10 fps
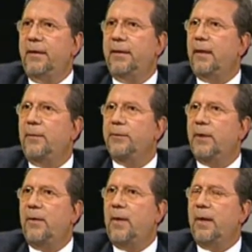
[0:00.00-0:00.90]
Y estamos
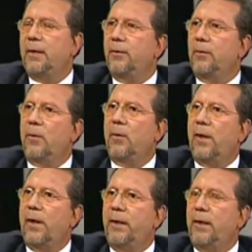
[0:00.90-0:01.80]
trabajando
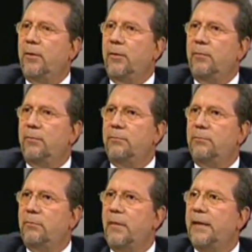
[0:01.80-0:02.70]
allí con
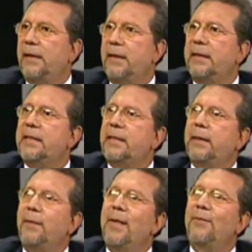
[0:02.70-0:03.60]
más de
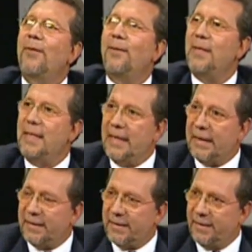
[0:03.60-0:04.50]
17 mil
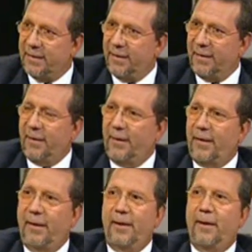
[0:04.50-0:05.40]
familias. De acuerdo.
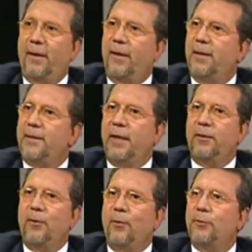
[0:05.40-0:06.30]

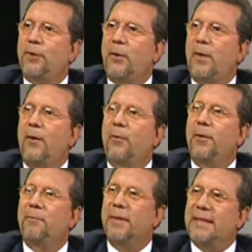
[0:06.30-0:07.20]
haciendo un trabajo
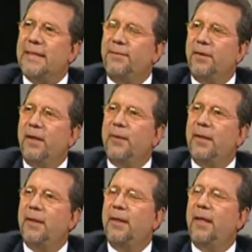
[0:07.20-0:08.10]

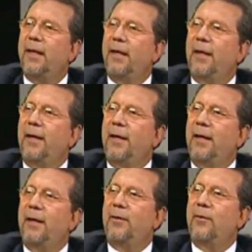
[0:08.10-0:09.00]
específicamente
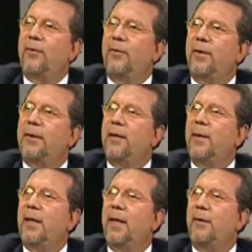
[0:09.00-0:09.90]
eh, con el
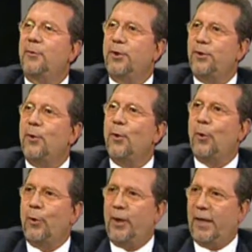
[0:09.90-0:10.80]
tema de la desnutrición
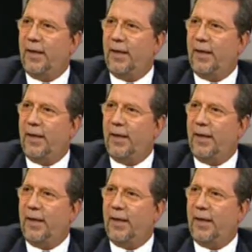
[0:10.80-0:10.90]
crónica.